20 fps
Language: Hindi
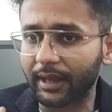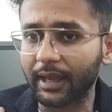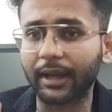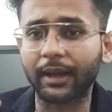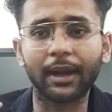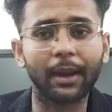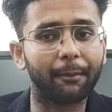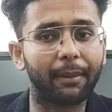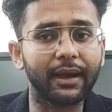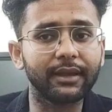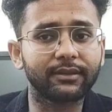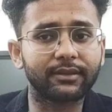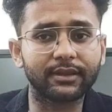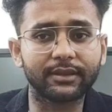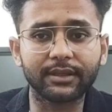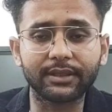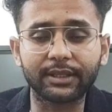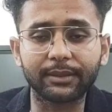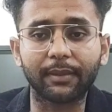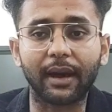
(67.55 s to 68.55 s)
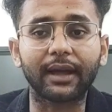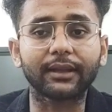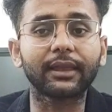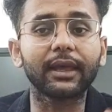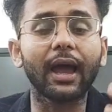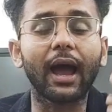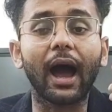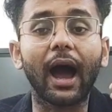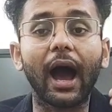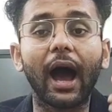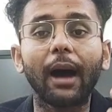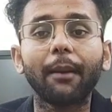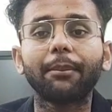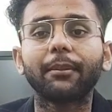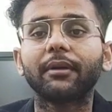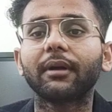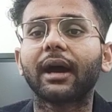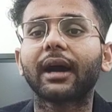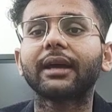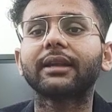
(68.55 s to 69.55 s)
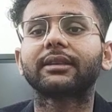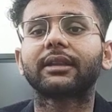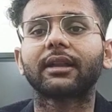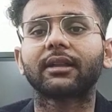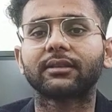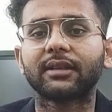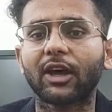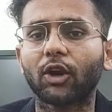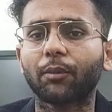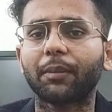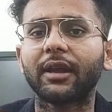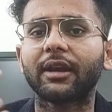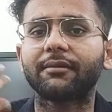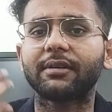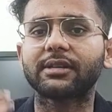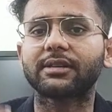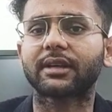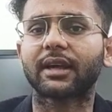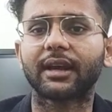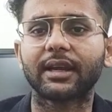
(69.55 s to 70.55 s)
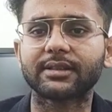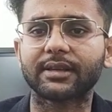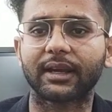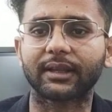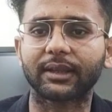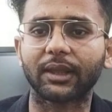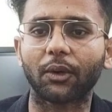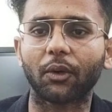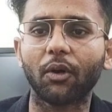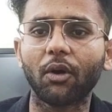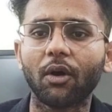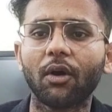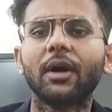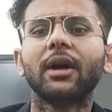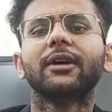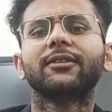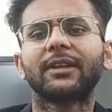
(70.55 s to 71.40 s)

ठीक भाई सीधी सी बात है आप अगर दस हजार रुपए इन्वेस्ट करना चाहते हो